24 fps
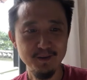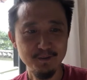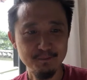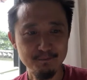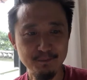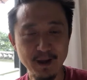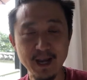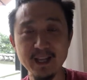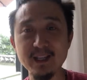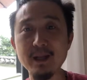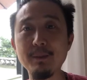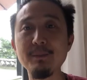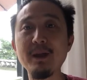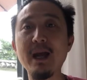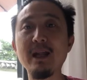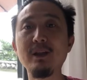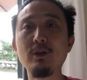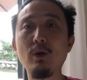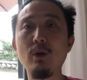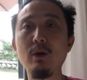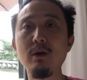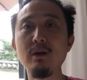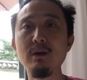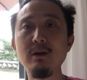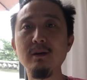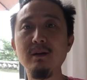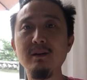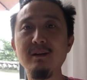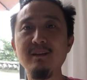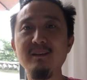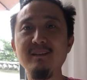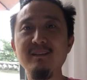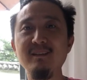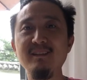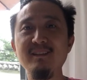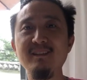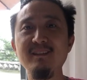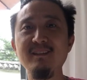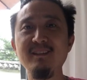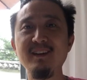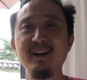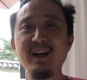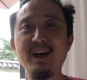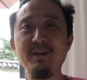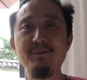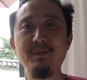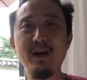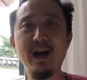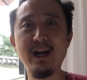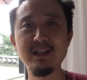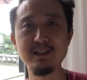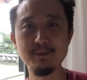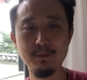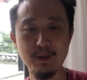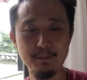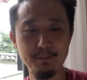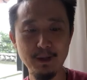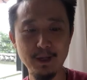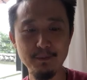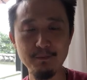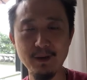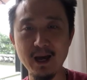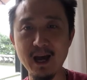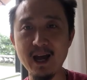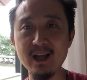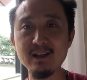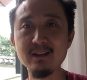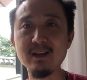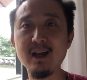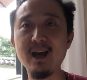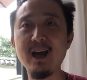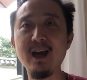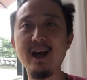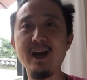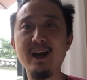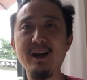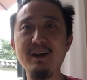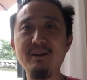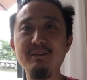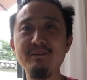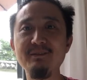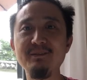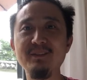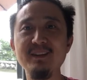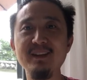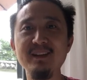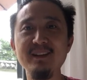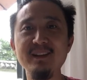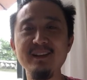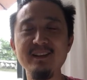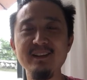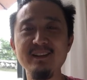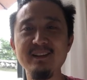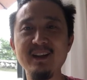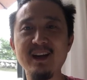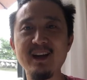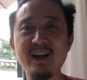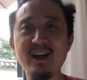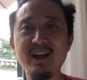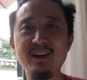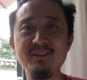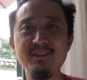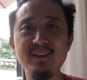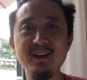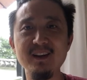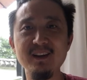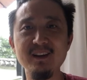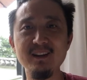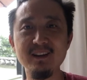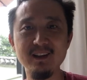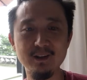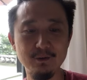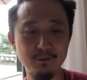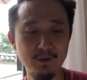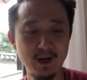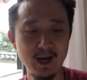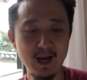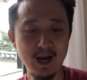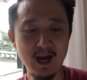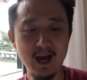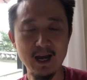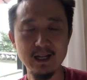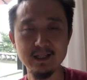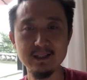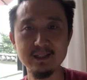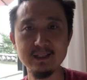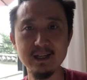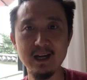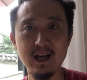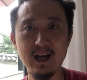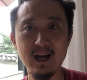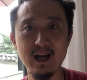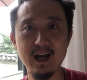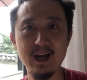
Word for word: ไปทำงานตอนคืนนะครับอาจจะไปเป็นพาร์ทไทม์นะครับหรือว่าอาจจะ